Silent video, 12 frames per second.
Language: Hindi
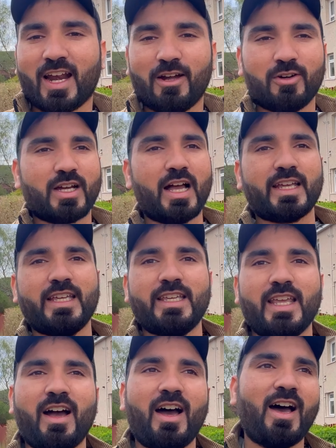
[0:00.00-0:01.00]
रहा होगा कि
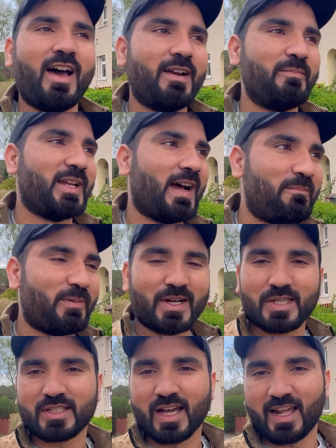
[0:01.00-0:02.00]
यार मेरा
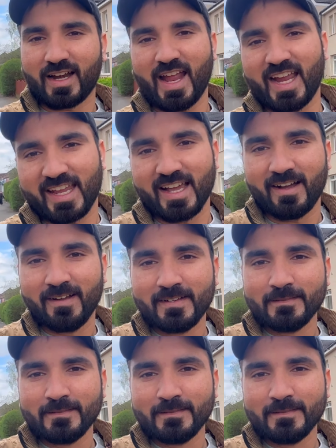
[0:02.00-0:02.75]
पर्स घर रह गया